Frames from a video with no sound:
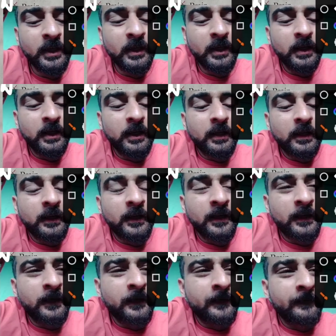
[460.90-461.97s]
आ,
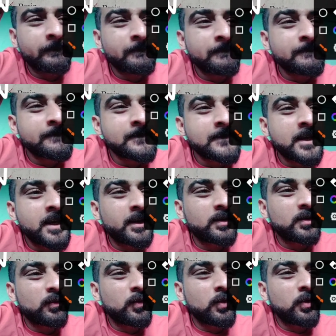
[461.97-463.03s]
एक जो वो
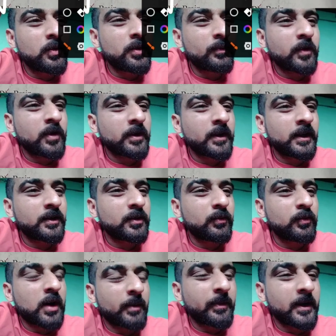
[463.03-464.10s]
इम्पॉर्टेंट जो वो आप
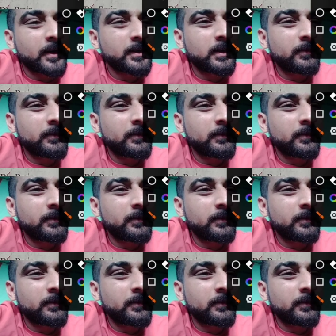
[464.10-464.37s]
ऐसे फैक्ट जो